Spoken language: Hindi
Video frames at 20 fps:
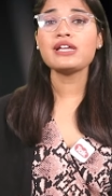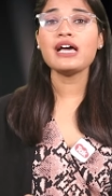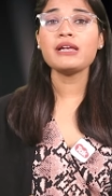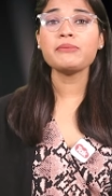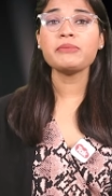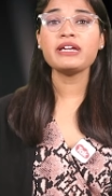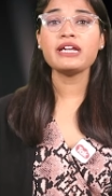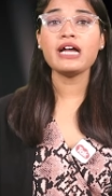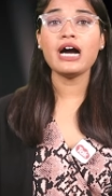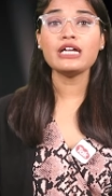लाल
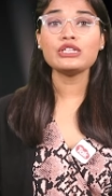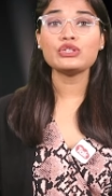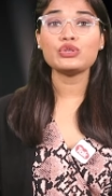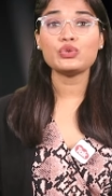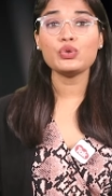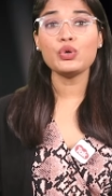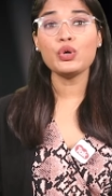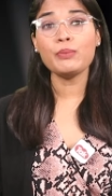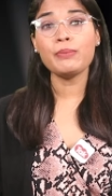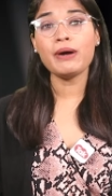मीणा
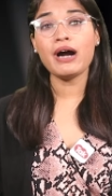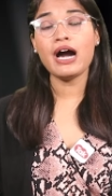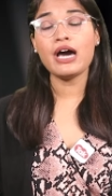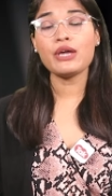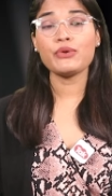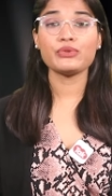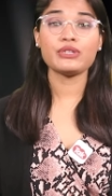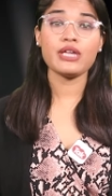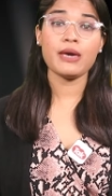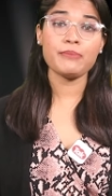दो
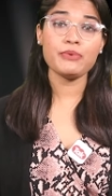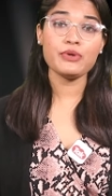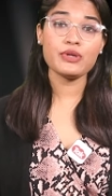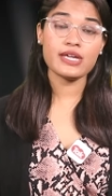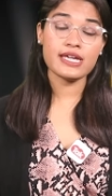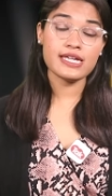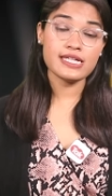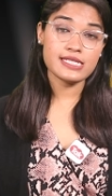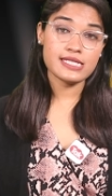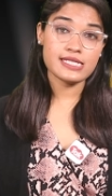बार उदयपुर
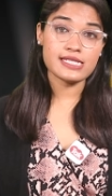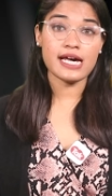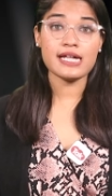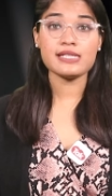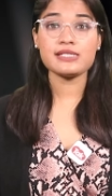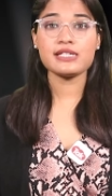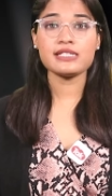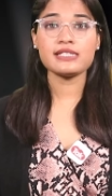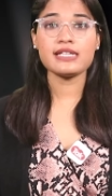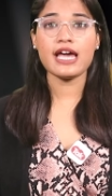के
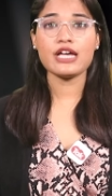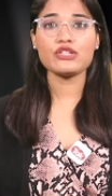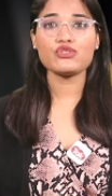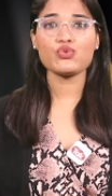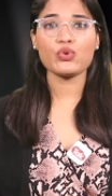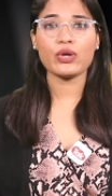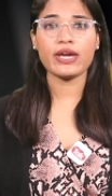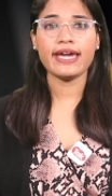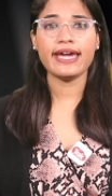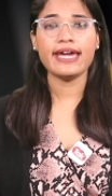सांसद रह
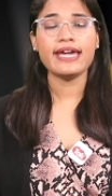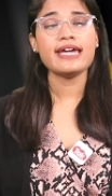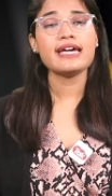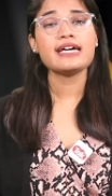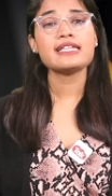चुके हैं